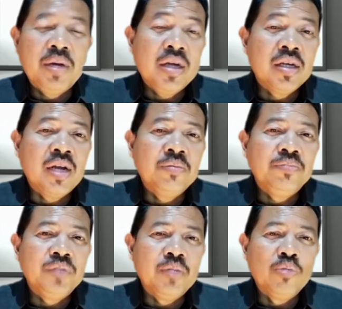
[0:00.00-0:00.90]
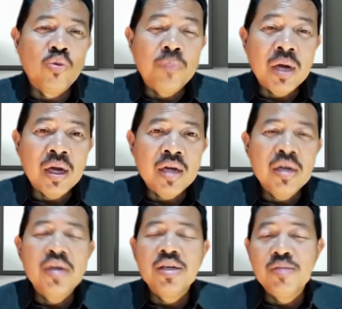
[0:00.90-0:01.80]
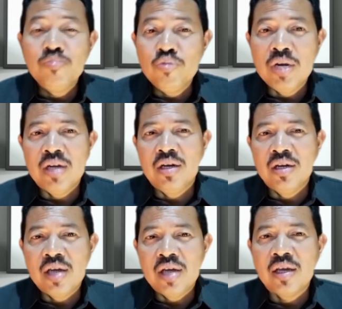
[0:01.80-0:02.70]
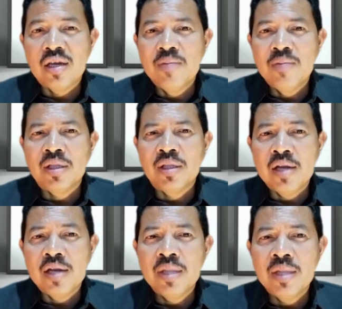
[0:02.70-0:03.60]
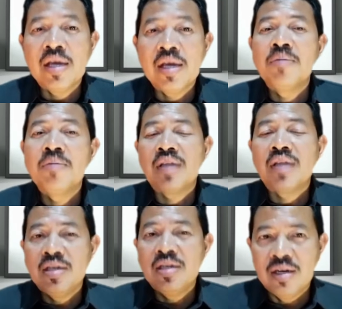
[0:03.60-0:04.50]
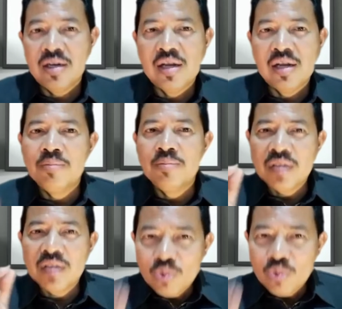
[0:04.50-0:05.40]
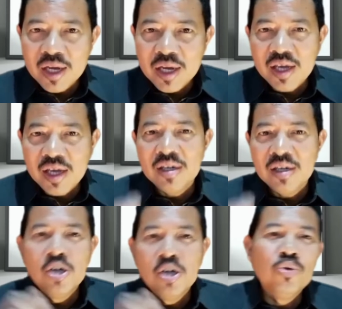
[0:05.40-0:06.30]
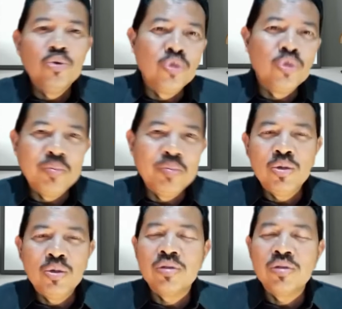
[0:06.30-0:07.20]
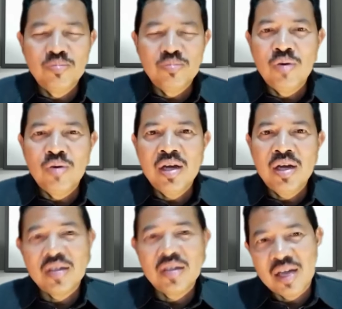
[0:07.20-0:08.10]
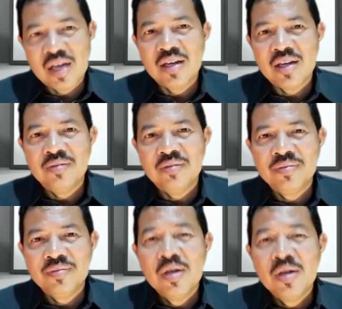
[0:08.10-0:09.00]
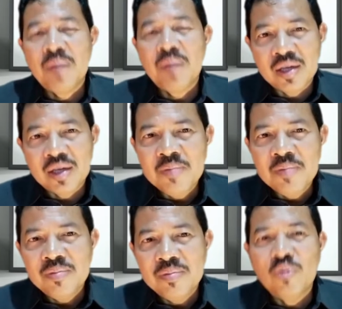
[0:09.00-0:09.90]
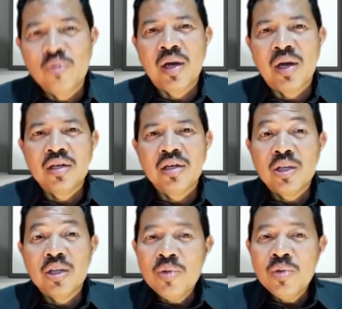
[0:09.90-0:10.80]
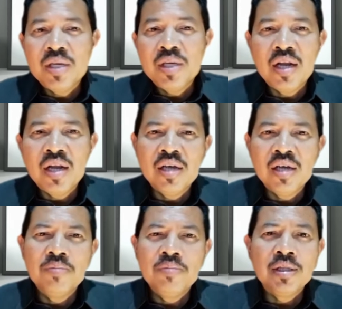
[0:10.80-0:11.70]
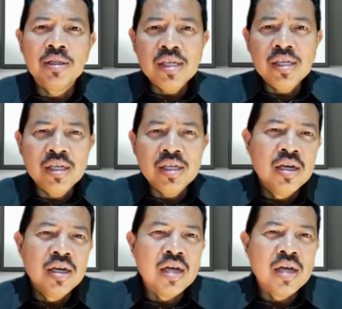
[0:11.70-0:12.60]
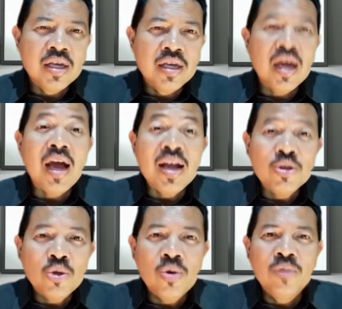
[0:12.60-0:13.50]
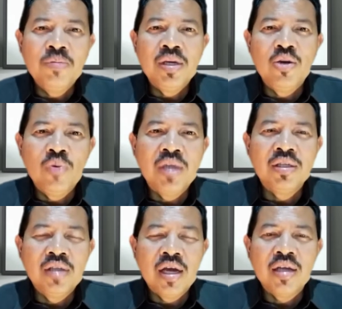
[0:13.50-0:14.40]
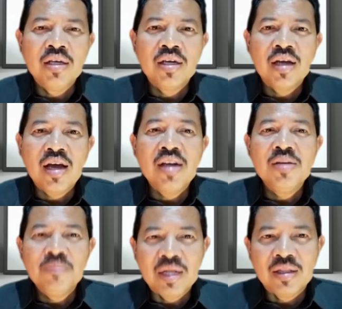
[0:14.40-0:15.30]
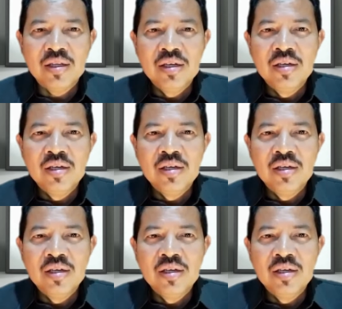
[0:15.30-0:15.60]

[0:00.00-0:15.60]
paragraf merupakan himpunan dari kalimat-kalimat yang bertalian dalam satu rangkaian untuk membentuk sebuah gagasan. Paragraf merupakan kesatuan pikiran yang lebih tinggi dari atau lebih luas dari kalimat.